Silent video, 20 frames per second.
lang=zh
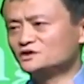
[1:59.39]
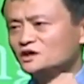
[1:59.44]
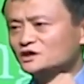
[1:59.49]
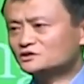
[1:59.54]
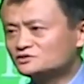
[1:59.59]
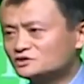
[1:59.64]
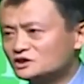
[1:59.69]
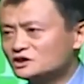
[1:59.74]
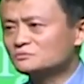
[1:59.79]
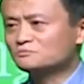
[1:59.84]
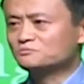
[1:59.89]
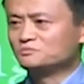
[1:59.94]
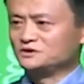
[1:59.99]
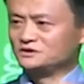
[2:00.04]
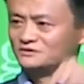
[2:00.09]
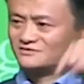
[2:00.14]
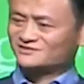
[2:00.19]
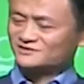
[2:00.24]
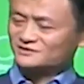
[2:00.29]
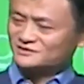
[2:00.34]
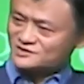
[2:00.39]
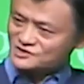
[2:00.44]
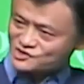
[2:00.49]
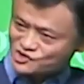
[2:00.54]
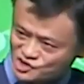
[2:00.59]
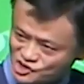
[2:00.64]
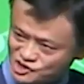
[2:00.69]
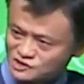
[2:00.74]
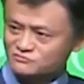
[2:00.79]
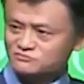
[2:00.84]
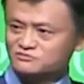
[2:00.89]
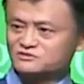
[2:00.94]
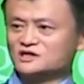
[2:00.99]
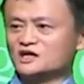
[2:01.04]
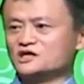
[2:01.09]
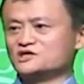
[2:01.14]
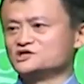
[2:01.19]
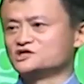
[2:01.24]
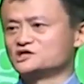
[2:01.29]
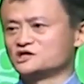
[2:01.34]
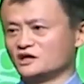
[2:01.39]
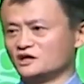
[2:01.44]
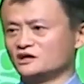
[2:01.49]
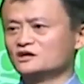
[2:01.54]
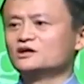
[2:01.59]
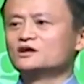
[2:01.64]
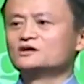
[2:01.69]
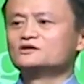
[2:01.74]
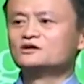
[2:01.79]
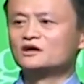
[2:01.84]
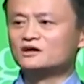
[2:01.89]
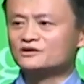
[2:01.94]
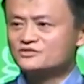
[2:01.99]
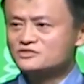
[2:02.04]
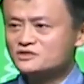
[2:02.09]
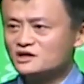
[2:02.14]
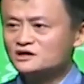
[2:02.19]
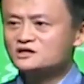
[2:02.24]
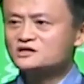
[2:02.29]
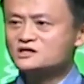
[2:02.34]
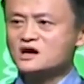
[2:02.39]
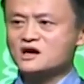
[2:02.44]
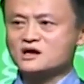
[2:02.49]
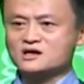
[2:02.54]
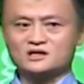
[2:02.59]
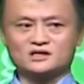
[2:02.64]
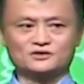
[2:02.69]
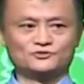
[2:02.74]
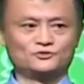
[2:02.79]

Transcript: 一定比十五年以前要能干